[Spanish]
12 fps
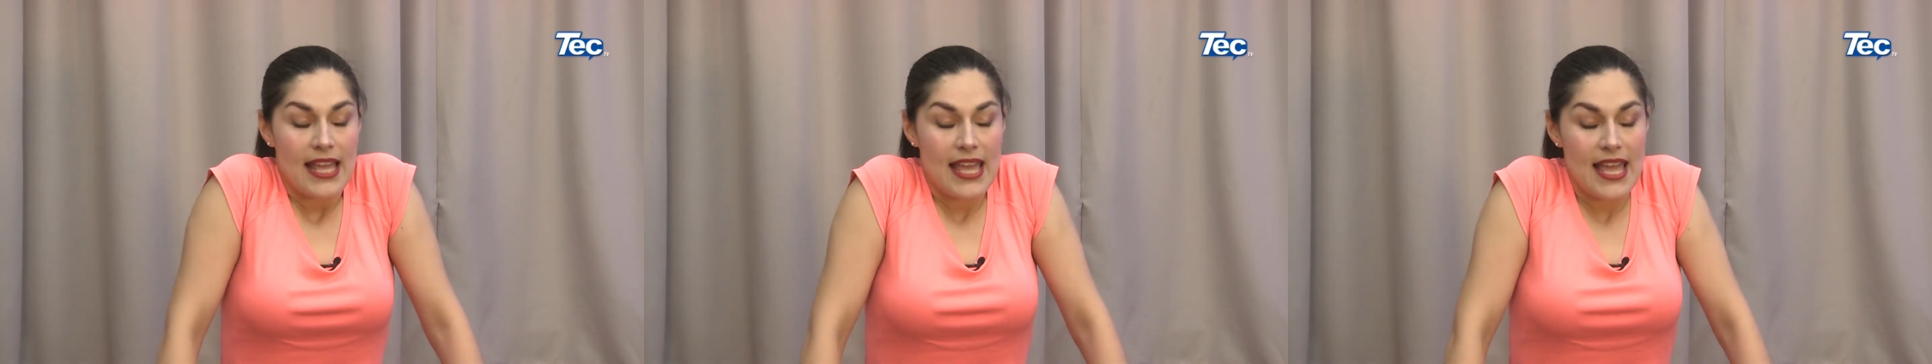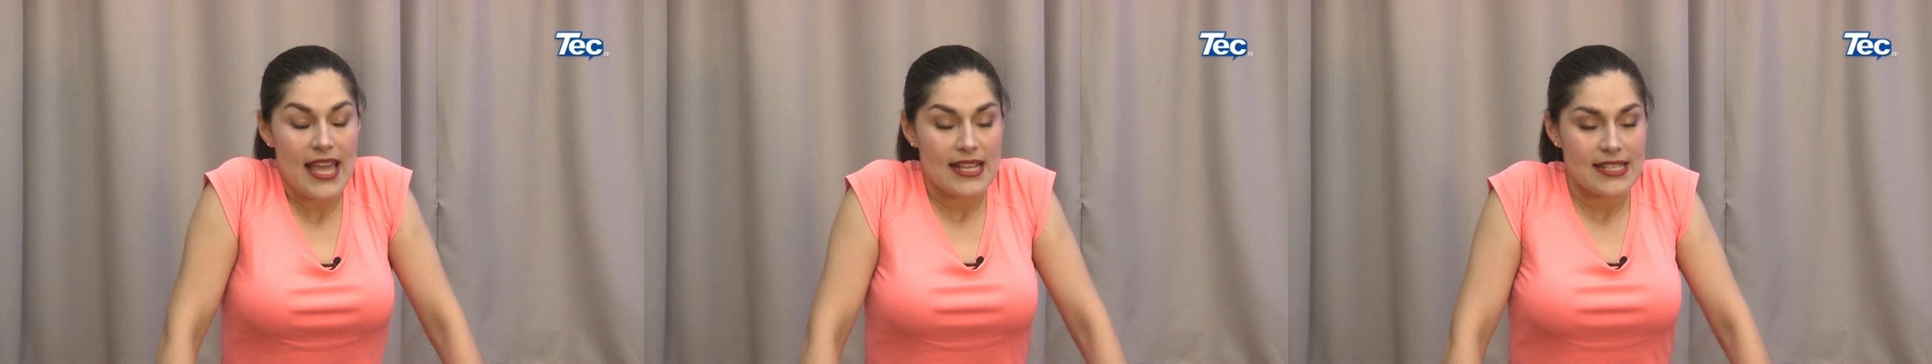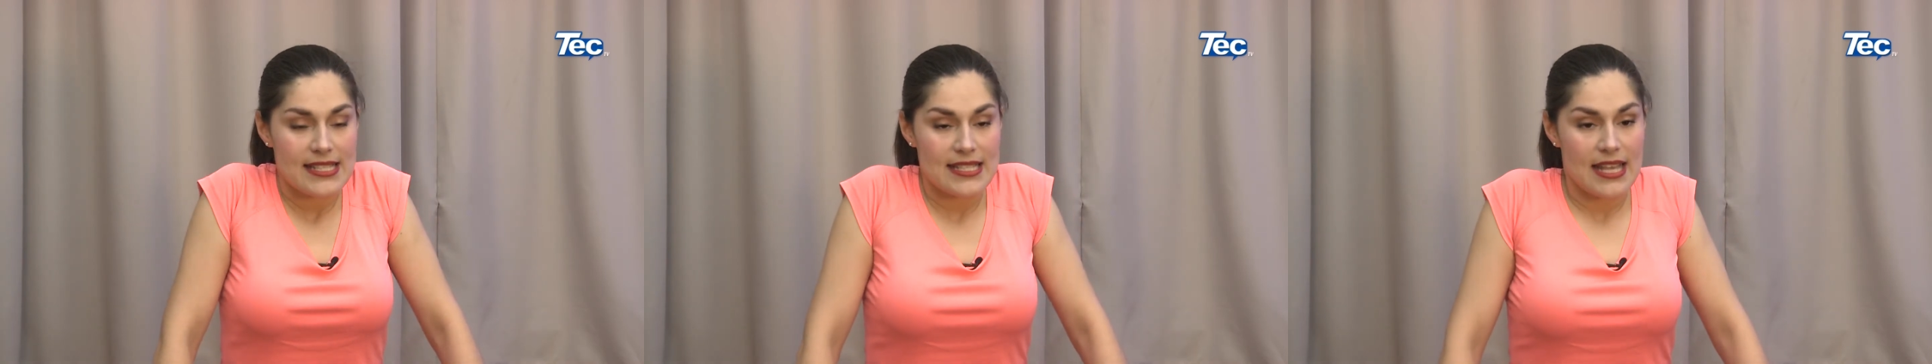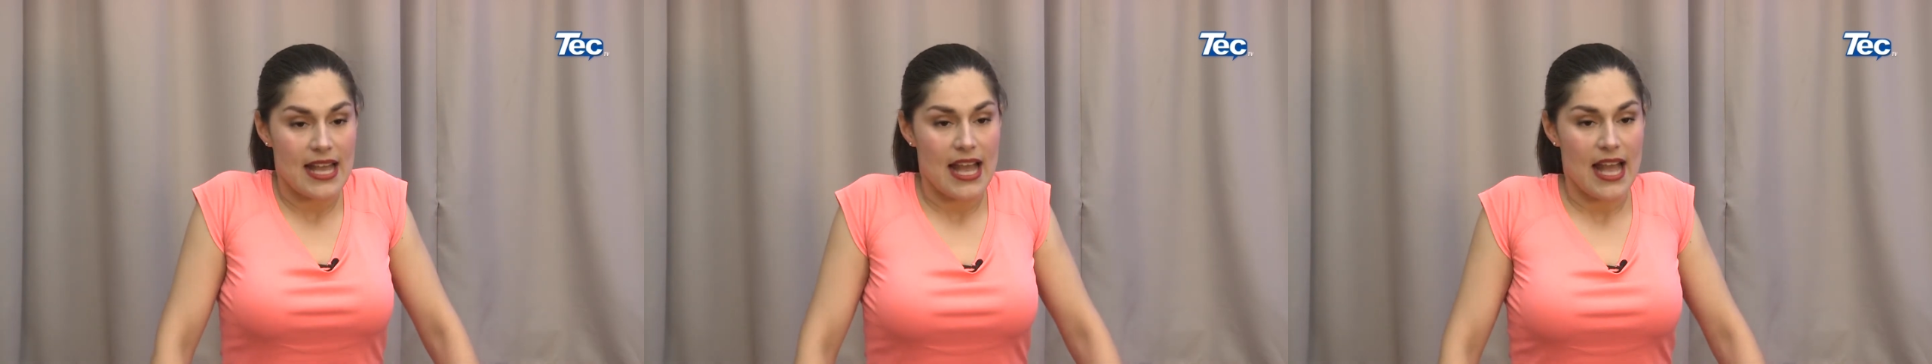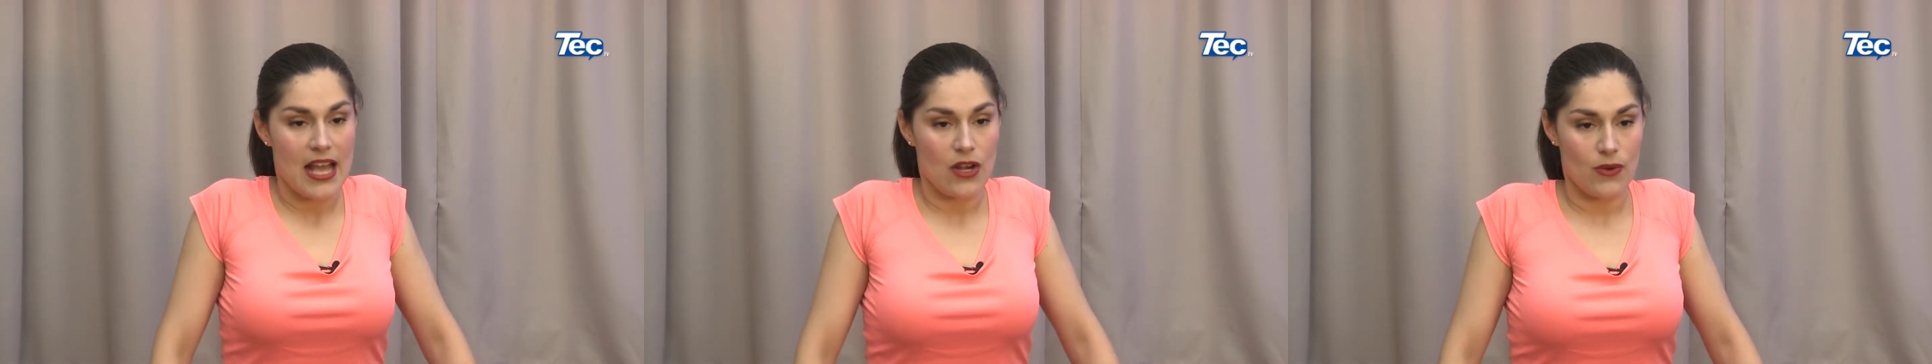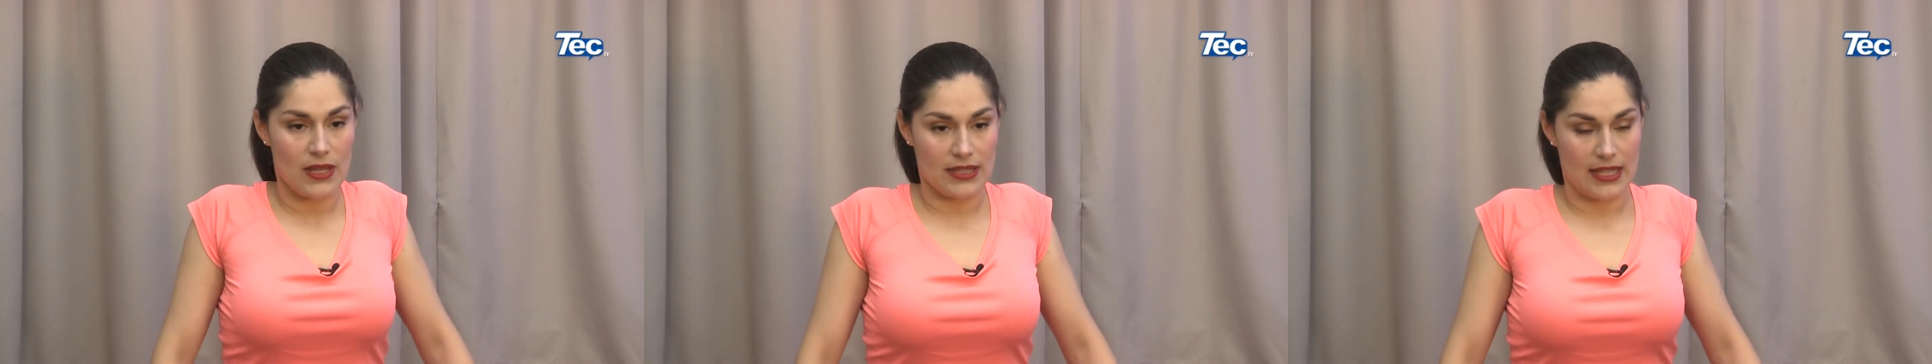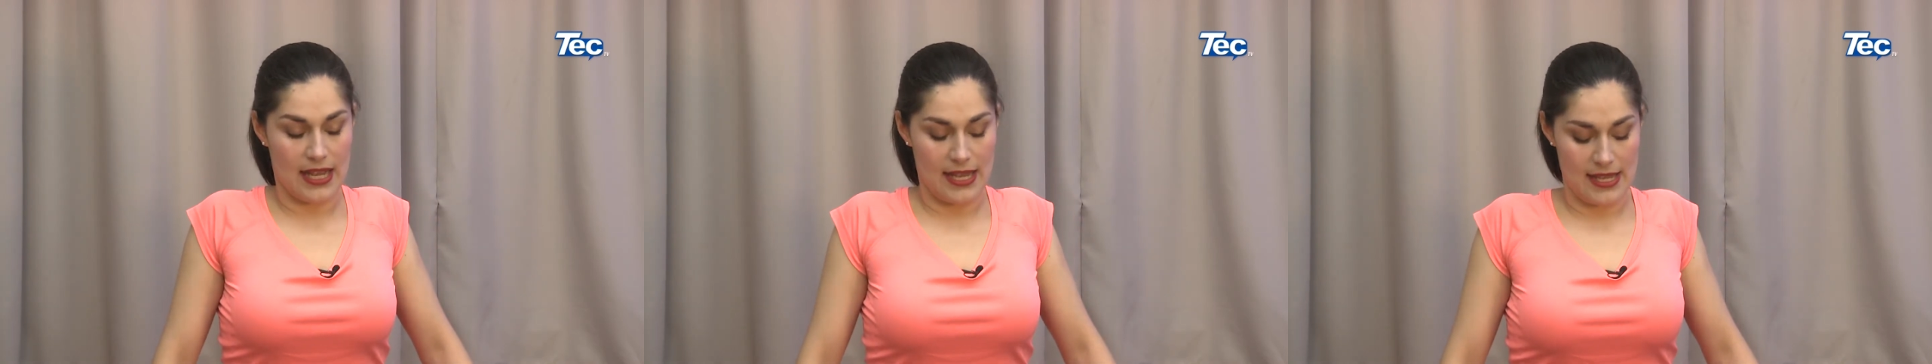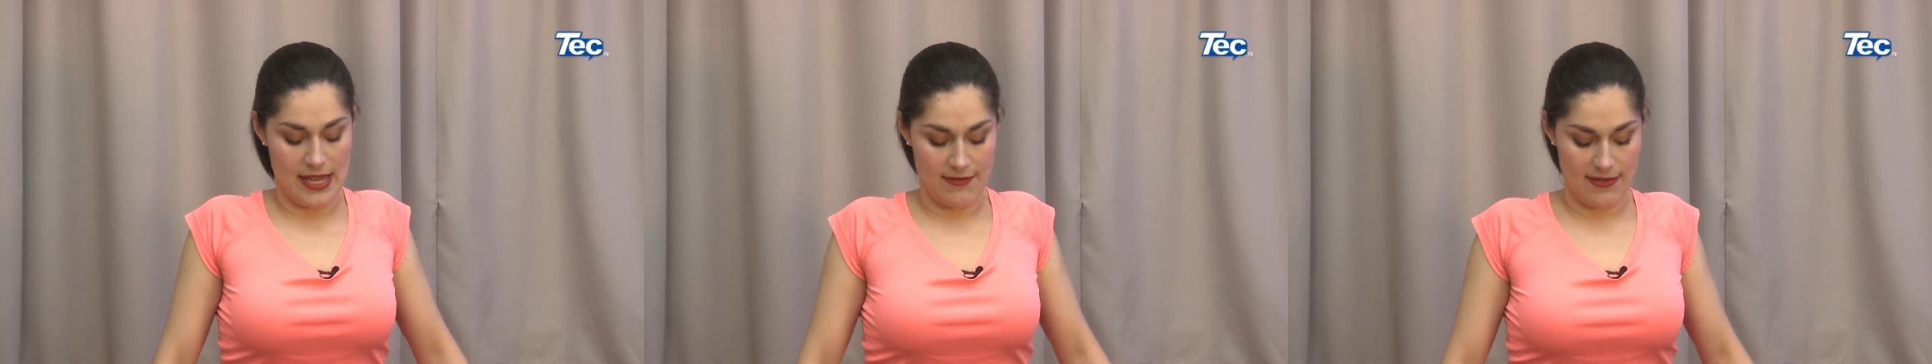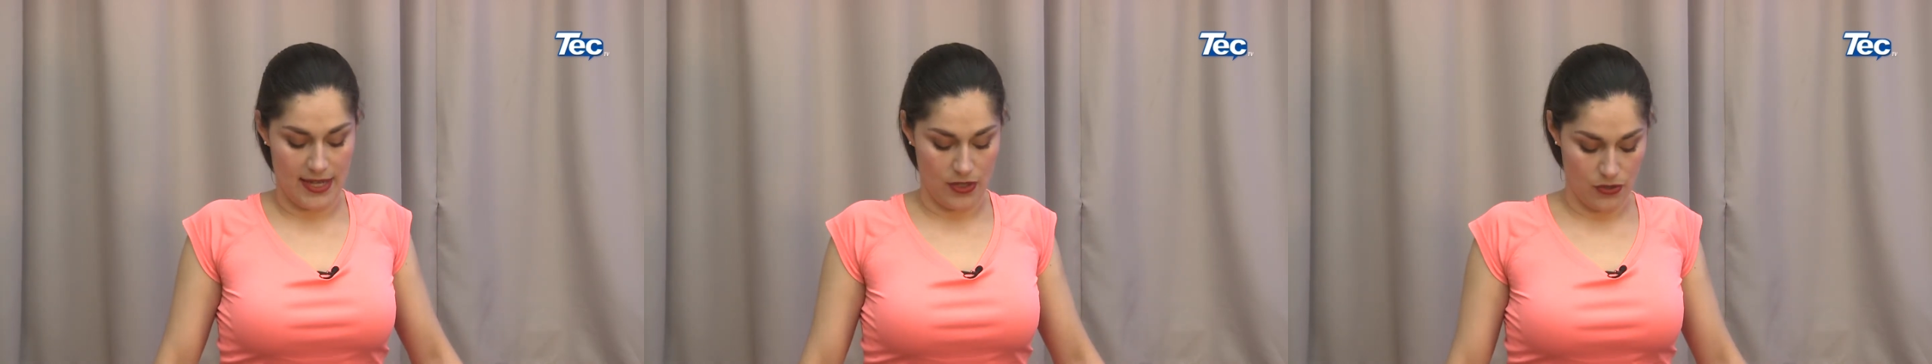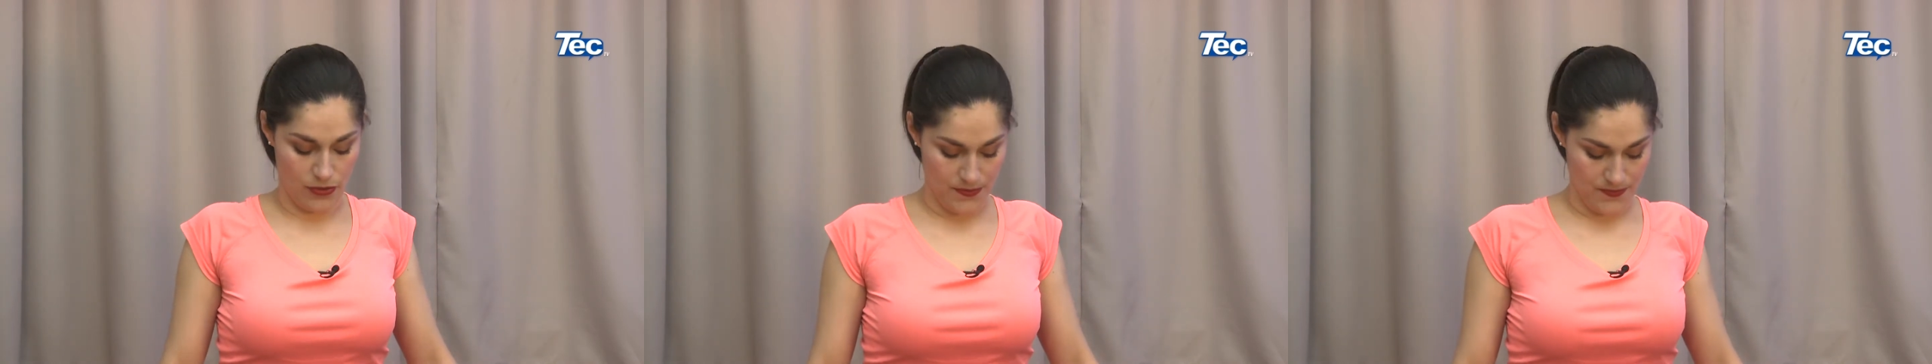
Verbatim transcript: exhalo atrás y abajo.